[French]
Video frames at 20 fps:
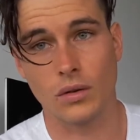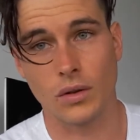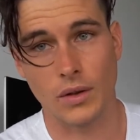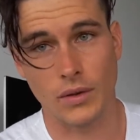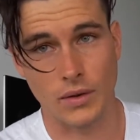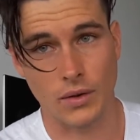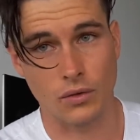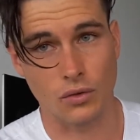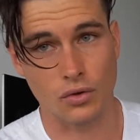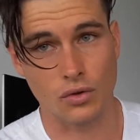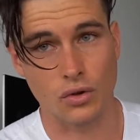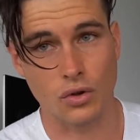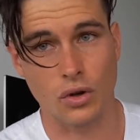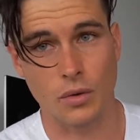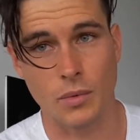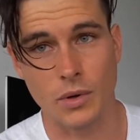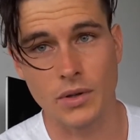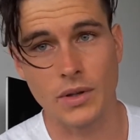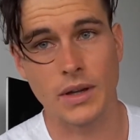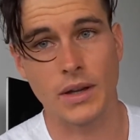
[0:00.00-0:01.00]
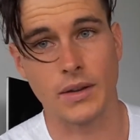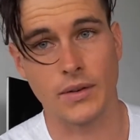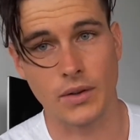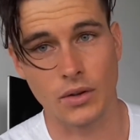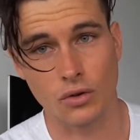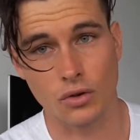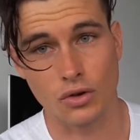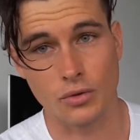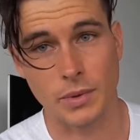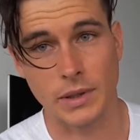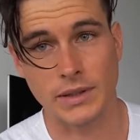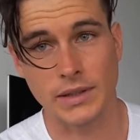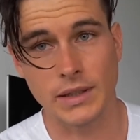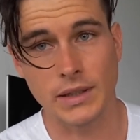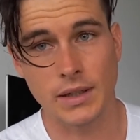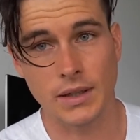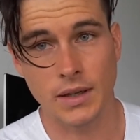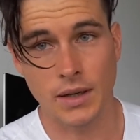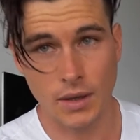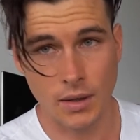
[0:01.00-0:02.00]
C'est ce que je recommande et c'est ce que je
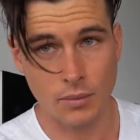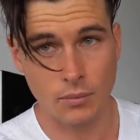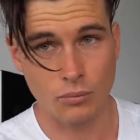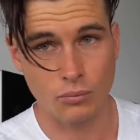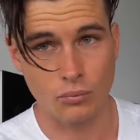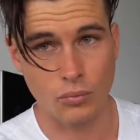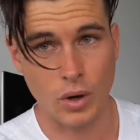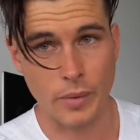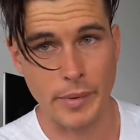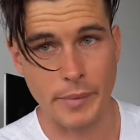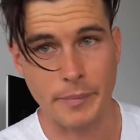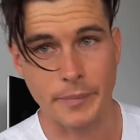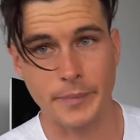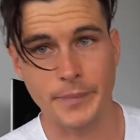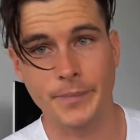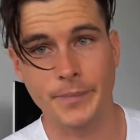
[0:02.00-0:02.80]
pratique moi-même.